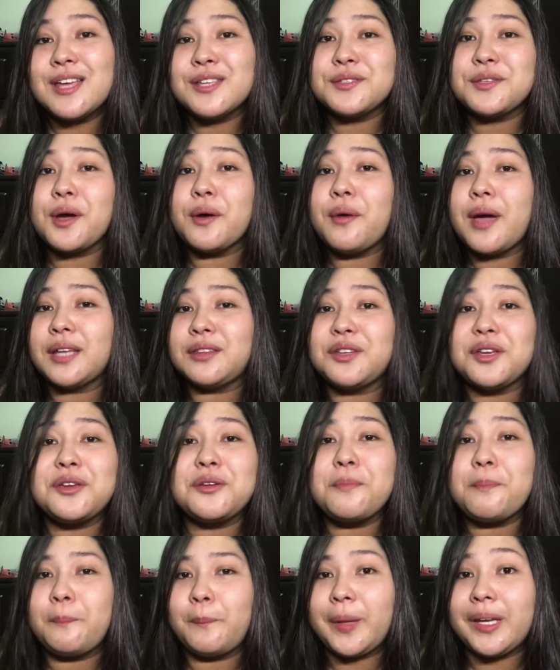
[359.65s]
So ito
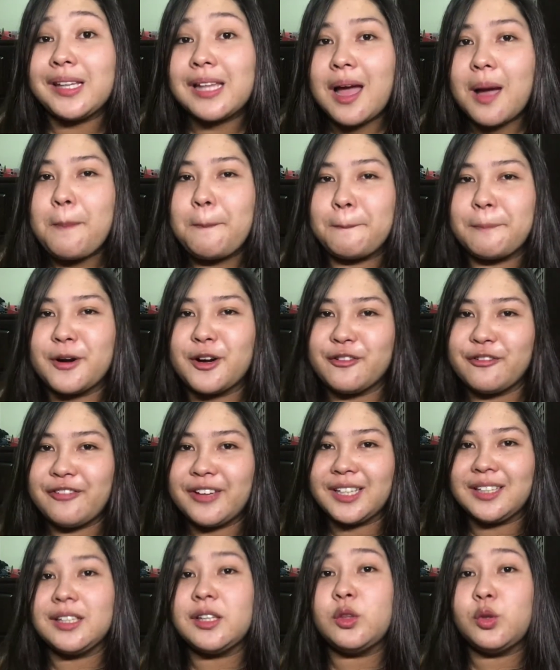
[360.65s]
yung
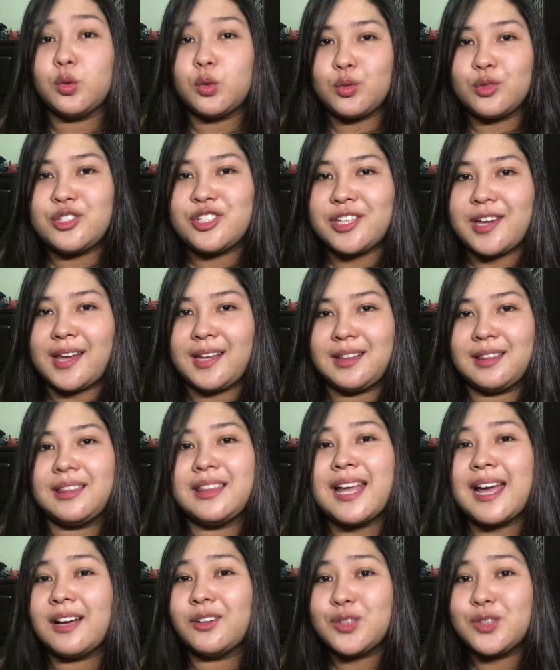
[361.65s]
pinaka-perfect nude shade na